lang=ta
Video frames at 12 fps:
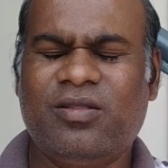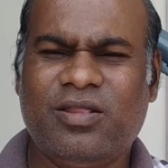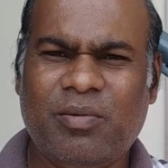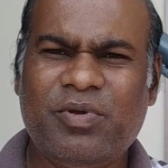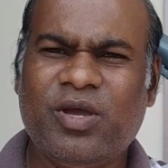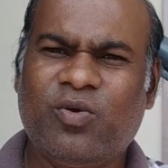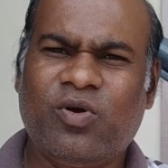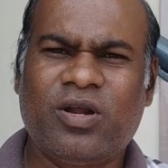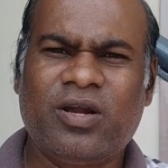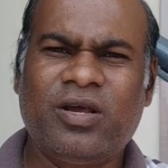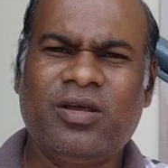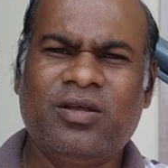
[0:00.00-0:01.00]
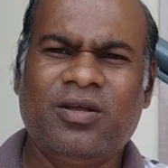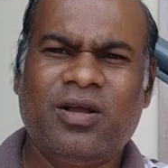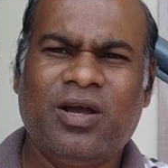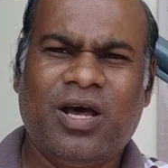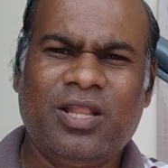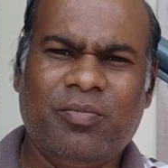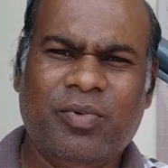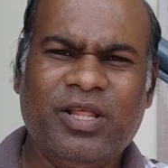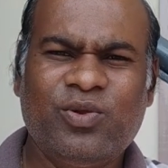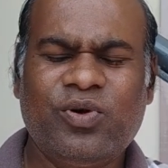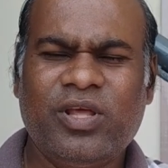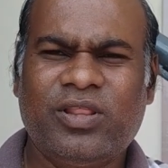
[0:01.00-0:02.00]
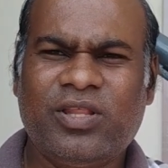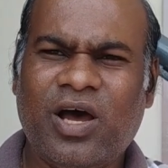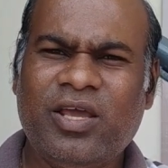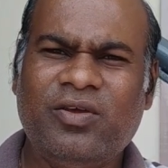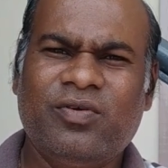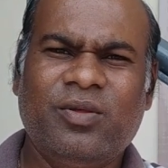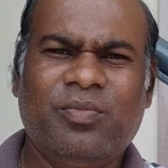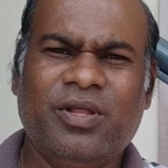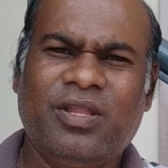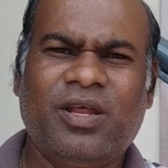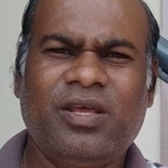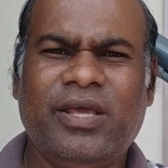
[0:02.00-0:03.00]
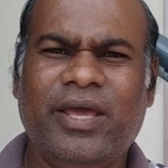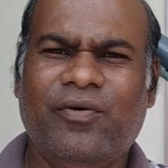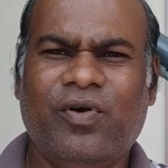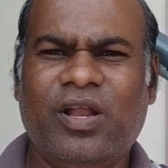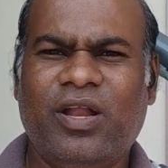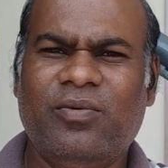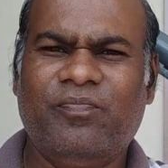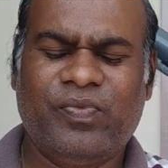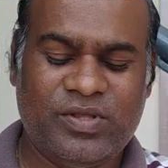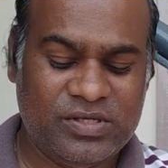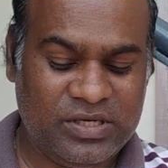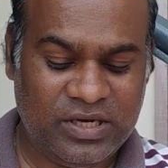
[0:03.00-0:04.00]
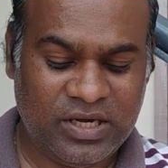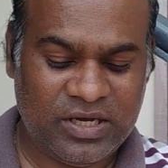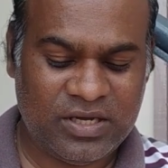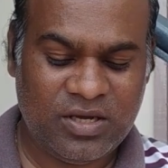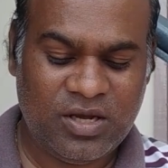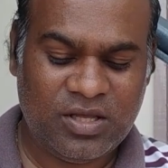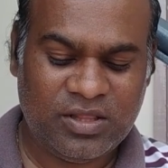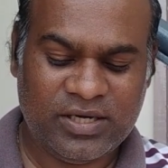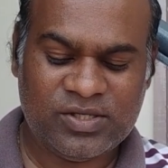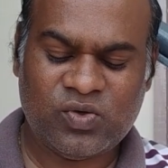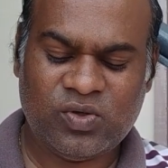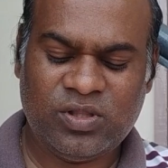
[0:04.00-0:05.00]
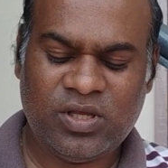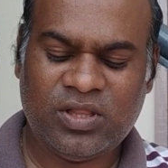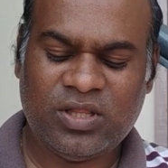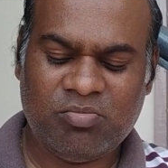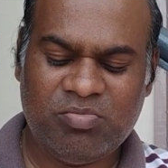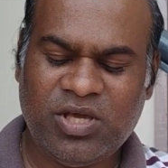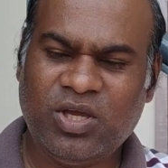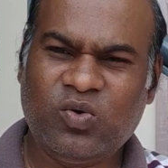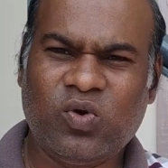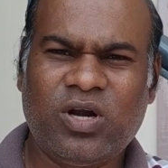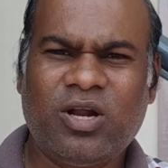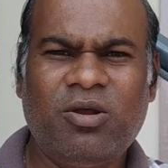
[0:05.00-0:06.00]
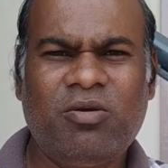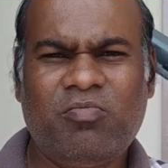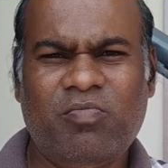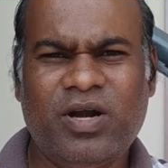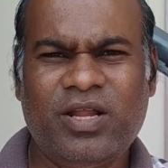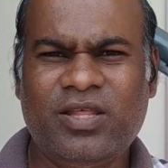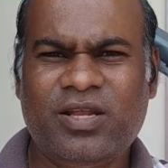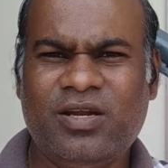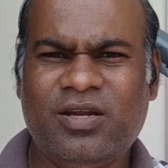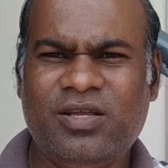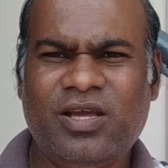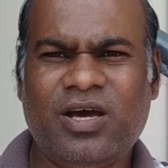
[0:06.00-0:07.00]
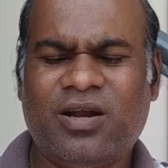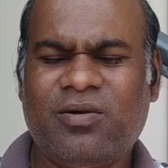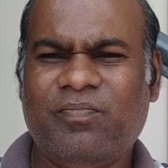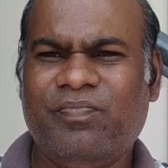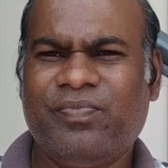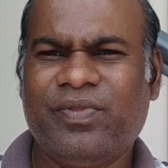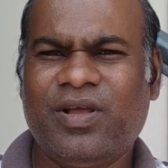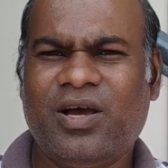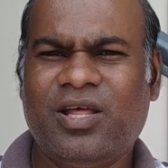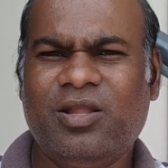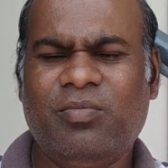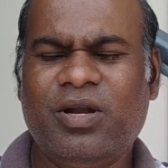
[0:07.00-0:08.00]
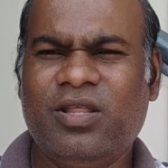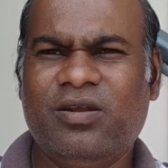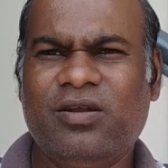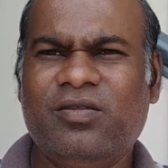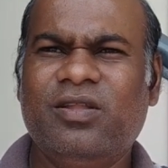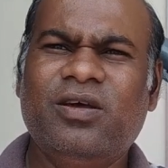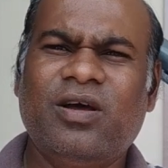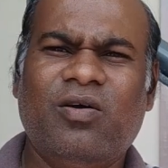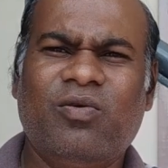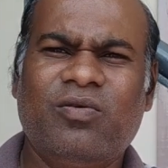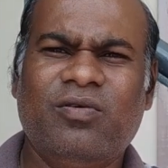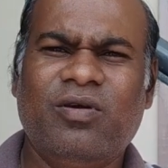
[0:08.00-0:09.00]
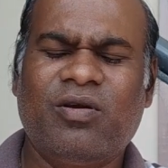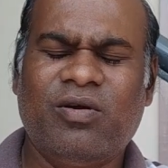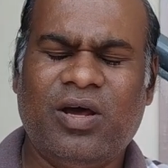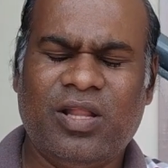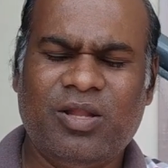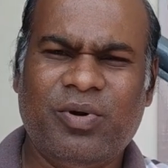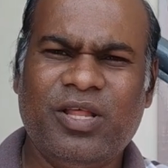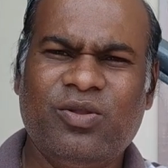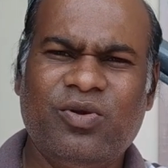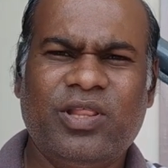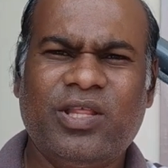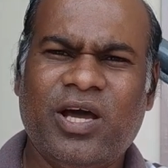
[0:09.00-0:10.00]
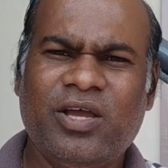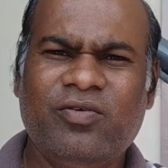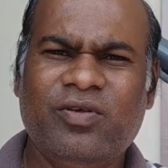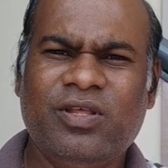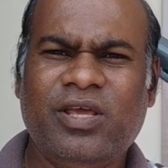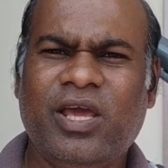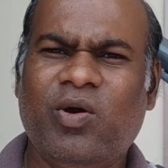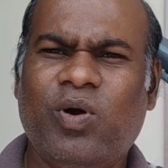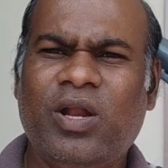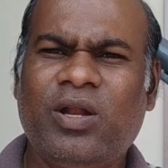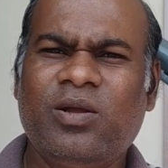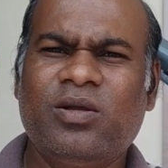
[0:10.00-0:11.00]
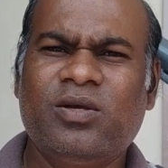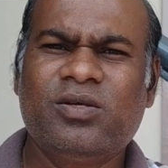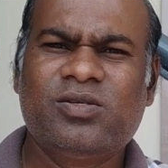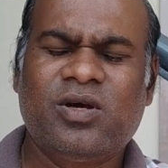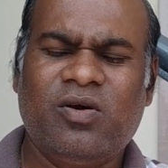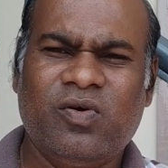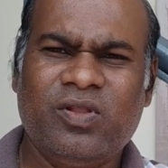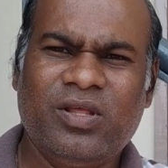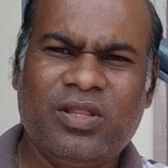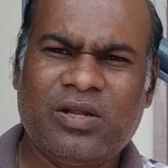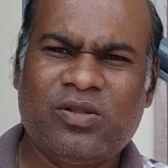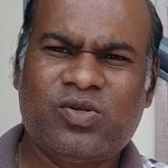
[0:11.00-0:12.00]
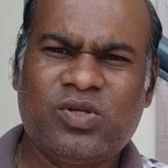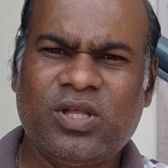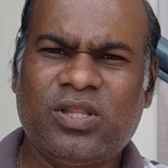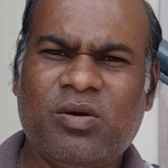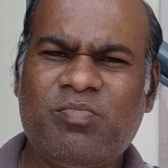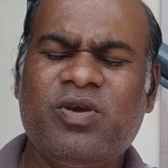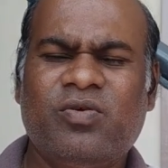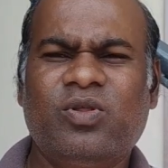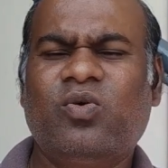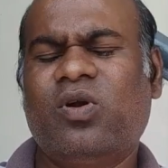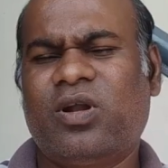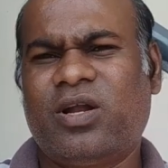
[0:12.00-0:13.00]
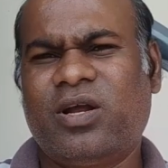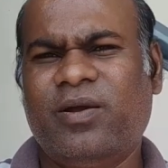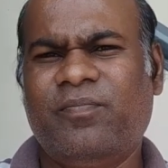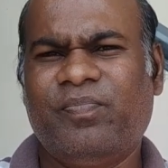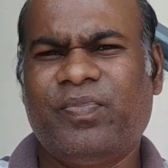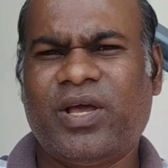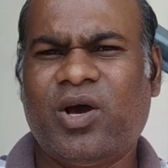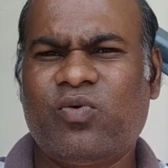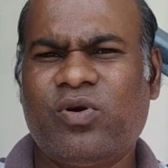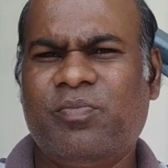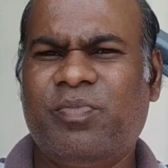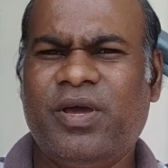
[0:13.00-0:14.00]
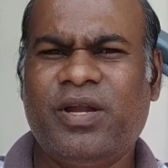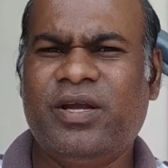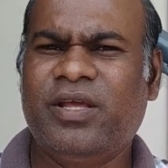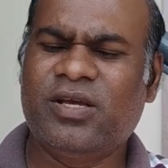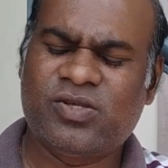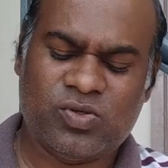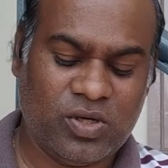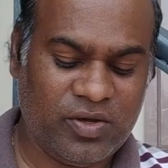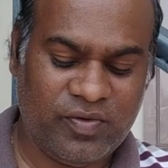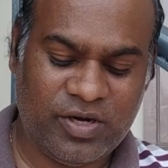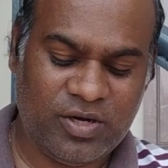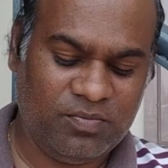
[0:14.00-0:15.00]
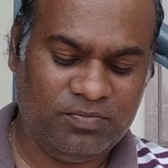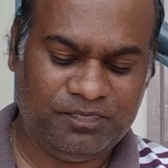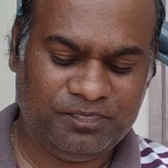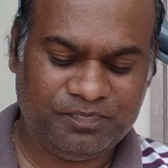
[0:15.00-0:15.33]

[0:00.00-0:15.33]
தம்பியை கொன்ற அந்த மனிதனுடைய தாய் வந்து பார்த்திங்கன்னா ஏவாள் சரிங்களா தன் சொந்த தம்பியை கொன்ற மனிதன் யார் அந்த மனிதன் வந்து அவங்க அந்த மனிதனுடைய தாய் வந்து ஏவாள் ஸோ அவன் வந்து தன் சொந்த தம்பியை வந்து கொள்கிறாங்க அவனுடைய பேரை நீங்கள் சொல்ல வேண்டும்